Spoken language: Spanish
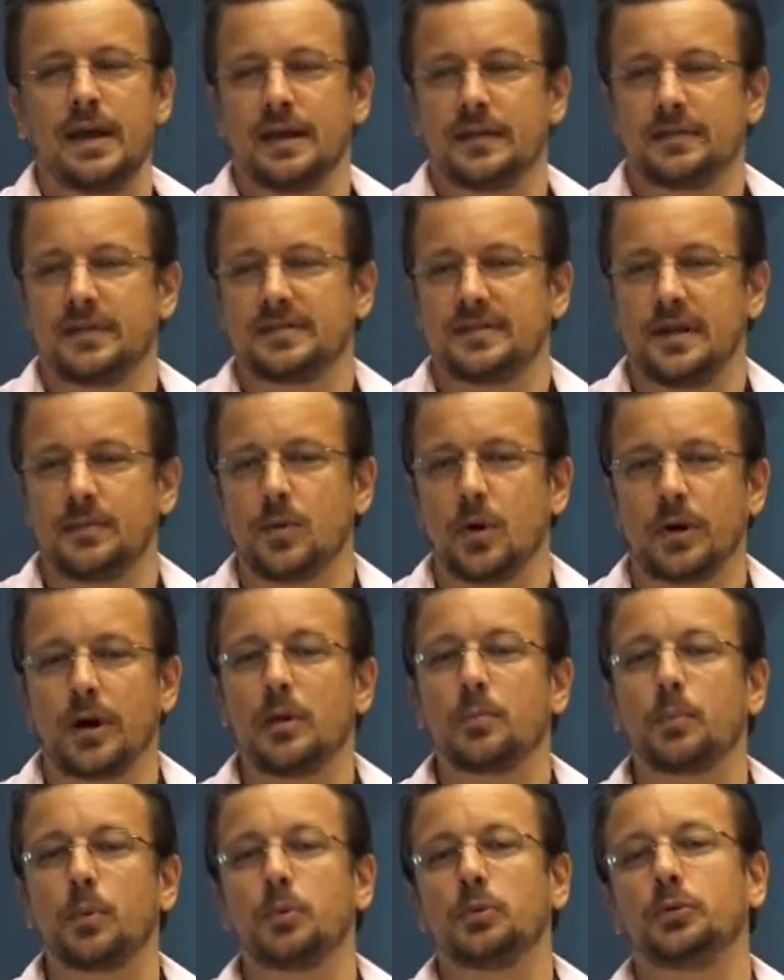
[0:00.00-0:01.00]
decíamos que
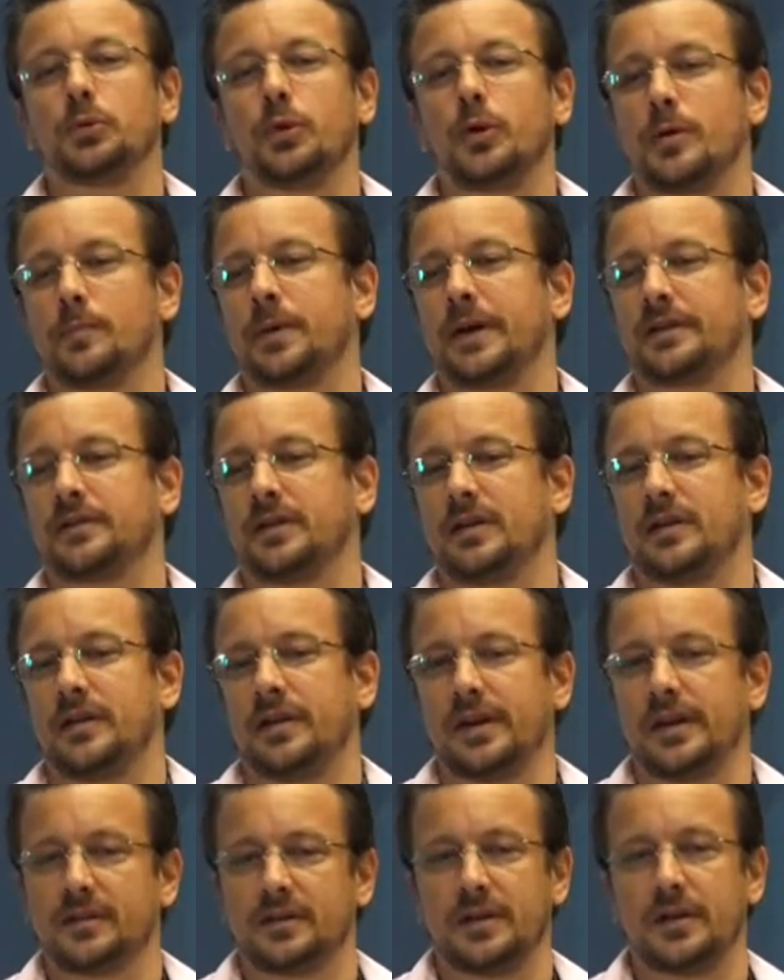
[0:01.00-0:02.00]
el punto de partida
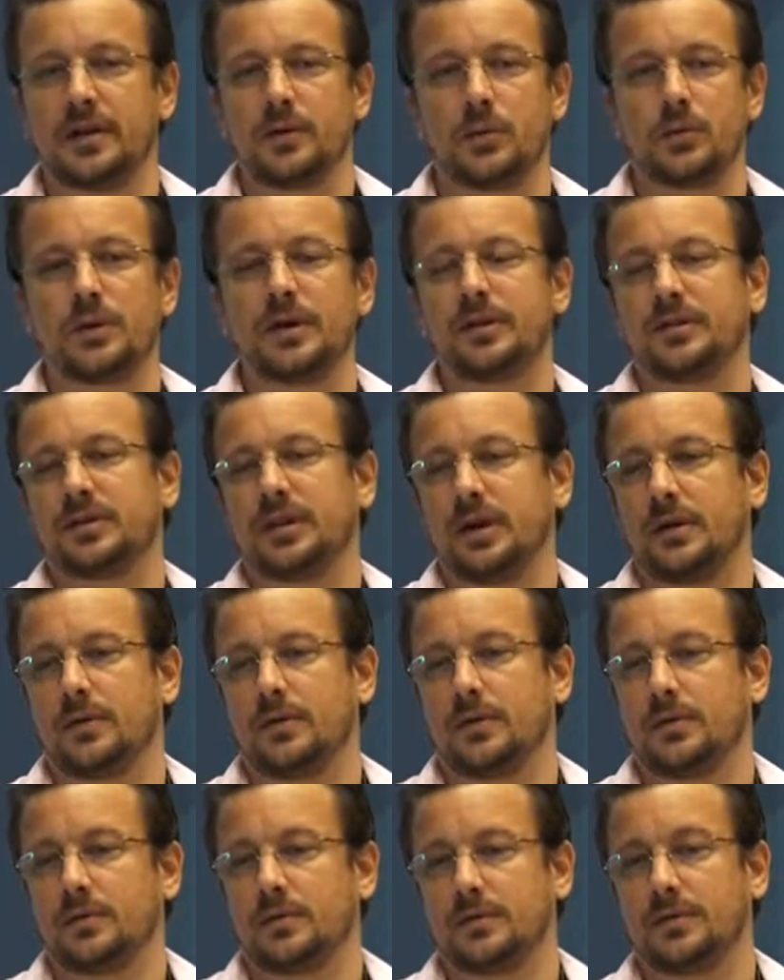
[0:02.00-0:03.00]
era tener un
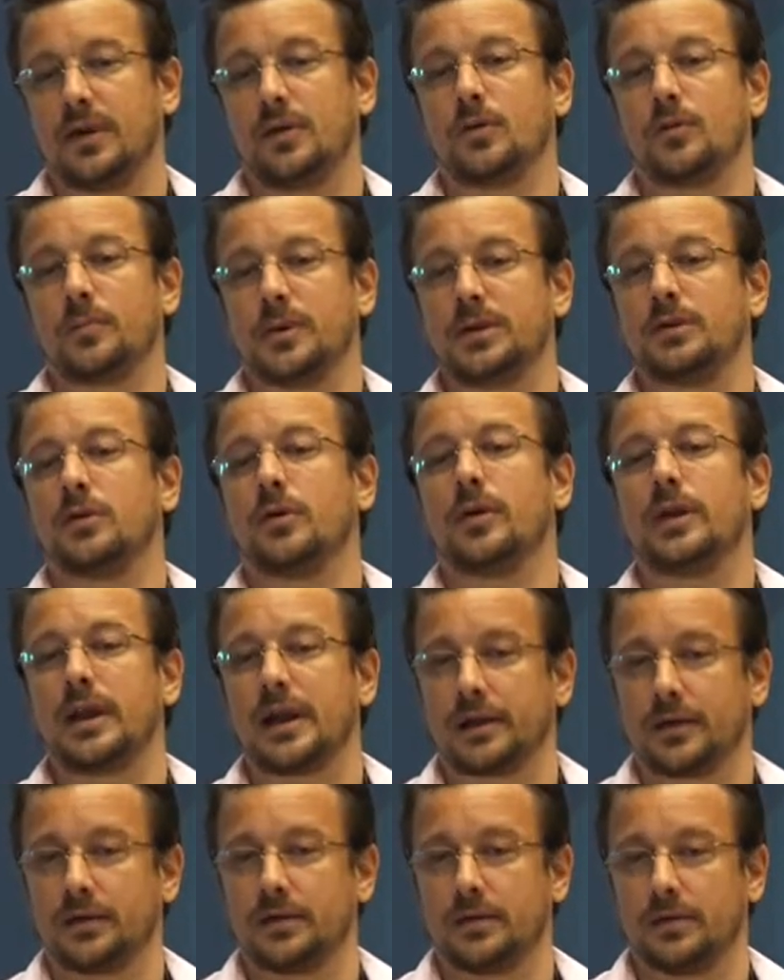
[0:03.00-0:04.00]
listado de dominios de la
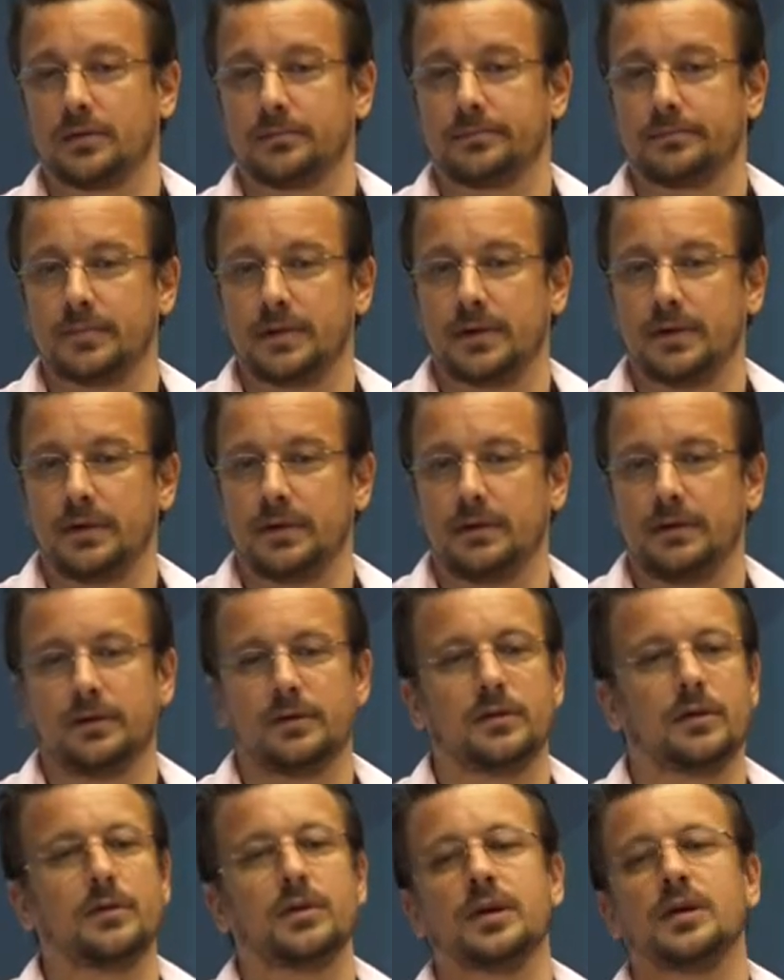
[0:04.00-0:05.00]
región y
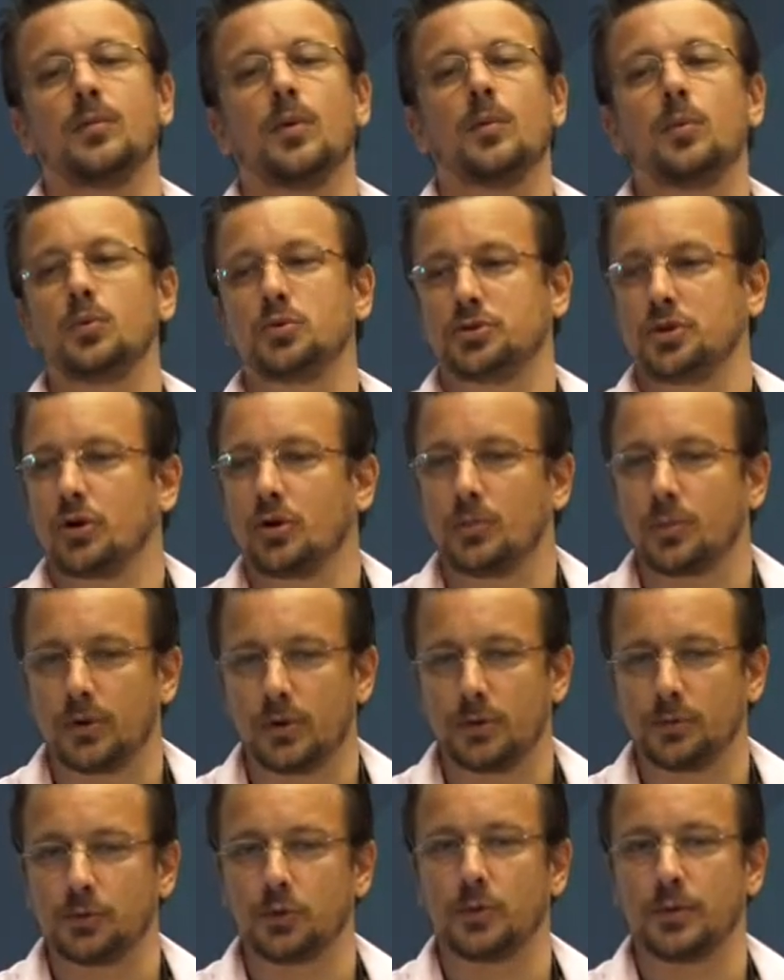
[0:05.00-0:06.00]
no dijimos mucho cómo lo
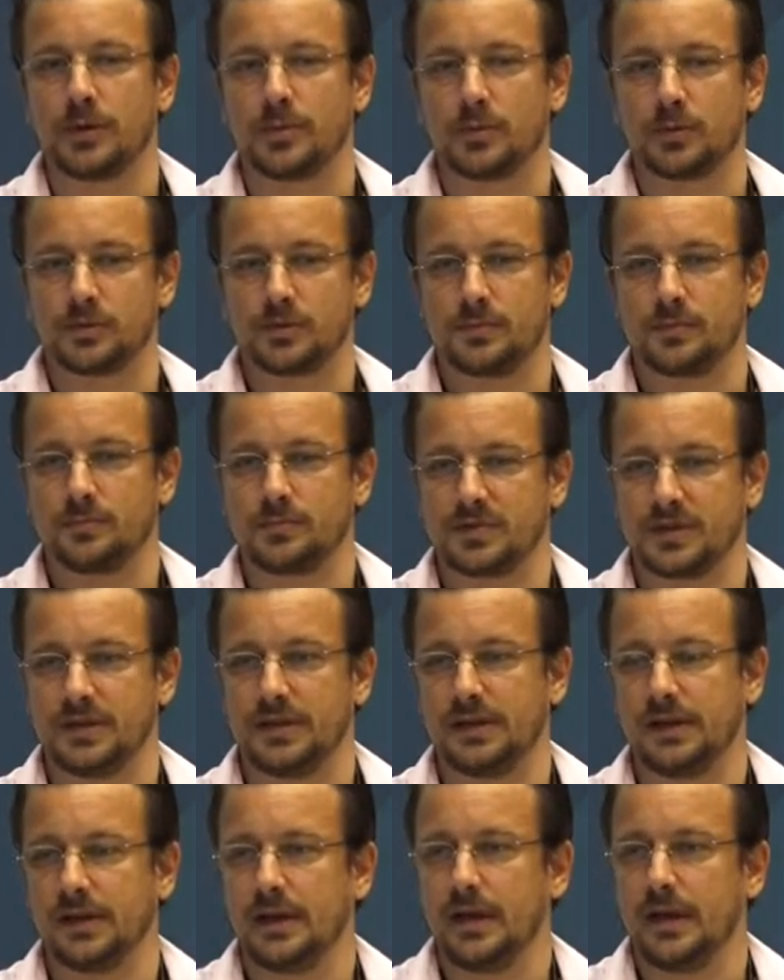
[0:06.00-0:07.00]
obtuvimos. ¿sí?